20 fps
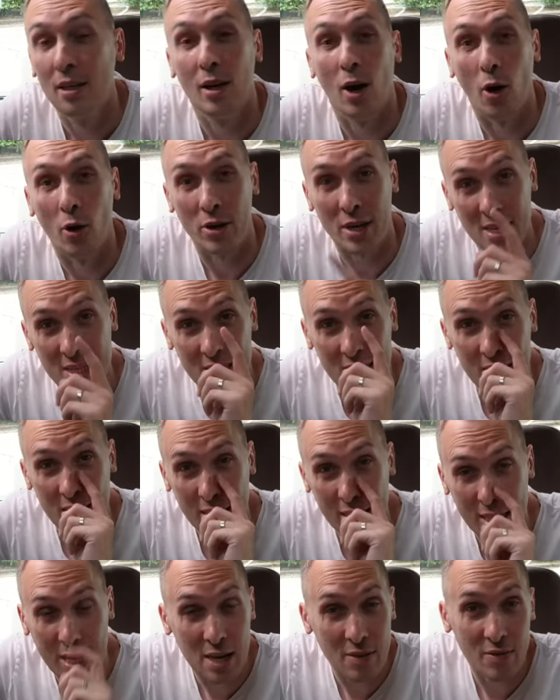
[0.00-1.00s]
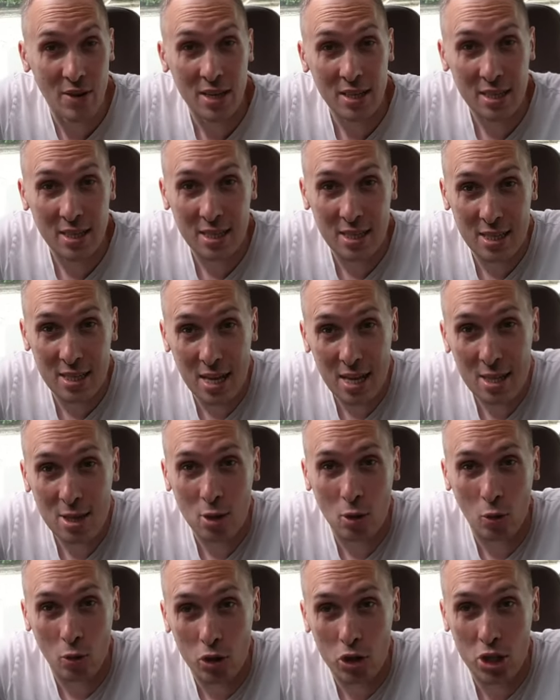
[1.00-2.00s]
Und jetzt gehen wir in die
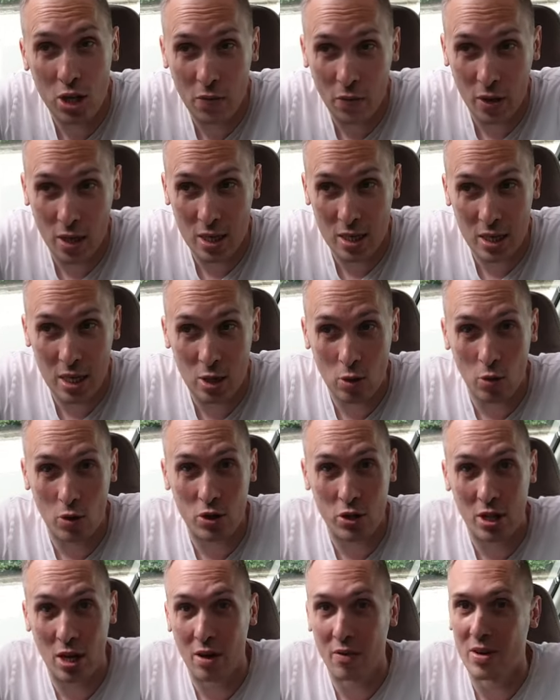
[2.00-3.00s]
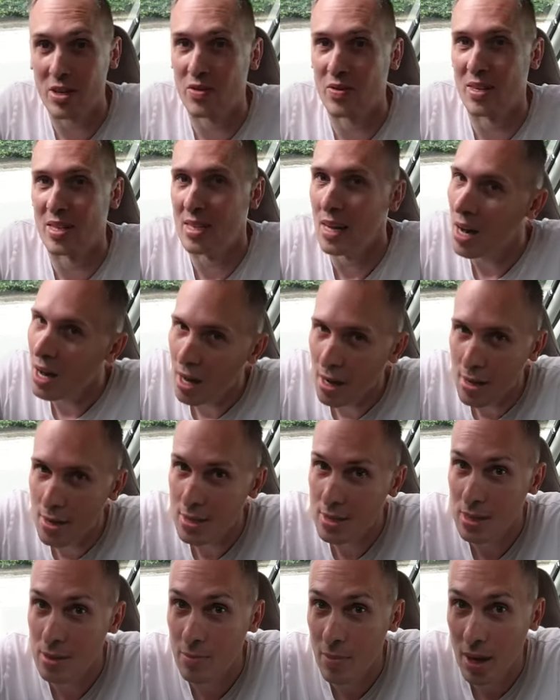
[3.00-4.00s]
Dinette und Stefan erzählt euch da, was wir da
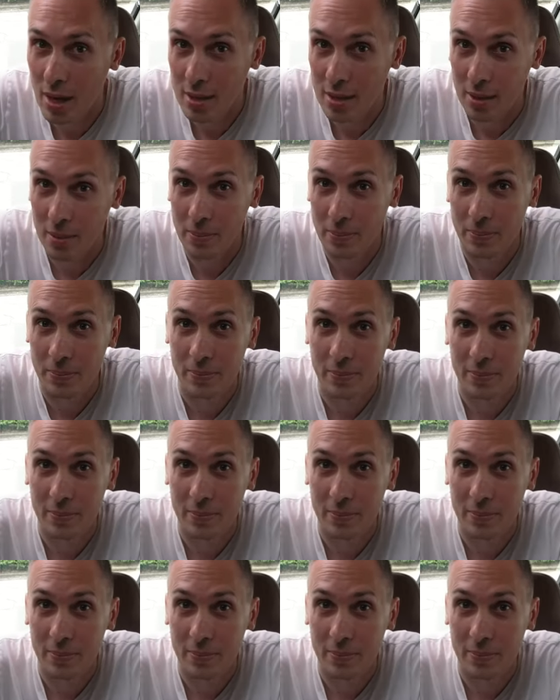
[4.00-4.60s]
alles gemacht haben.